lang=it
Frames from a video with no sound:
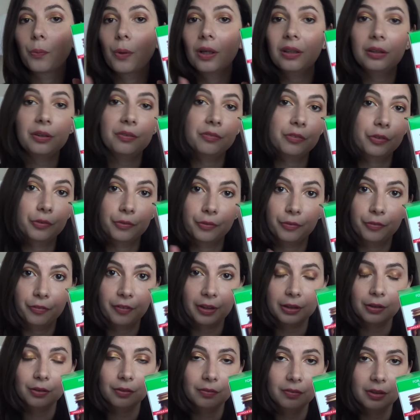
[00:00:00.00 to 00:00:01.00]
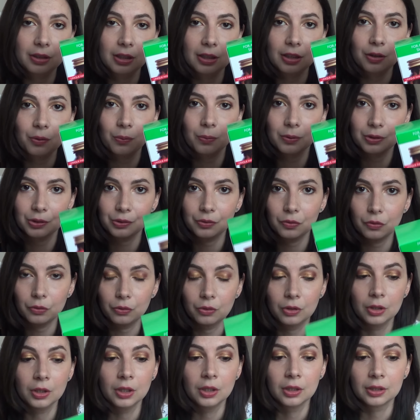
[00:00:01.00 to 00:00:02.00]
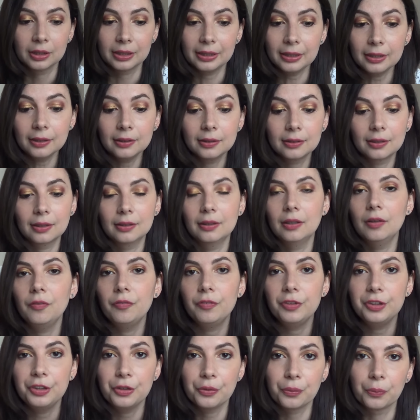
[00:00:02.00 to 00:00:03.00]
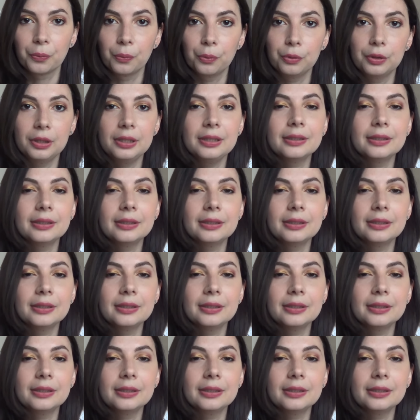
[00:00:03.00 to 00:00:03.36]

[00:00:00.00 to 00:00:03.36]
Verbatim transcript: Quando vi avevo fatto vedere questo kit nel video haul,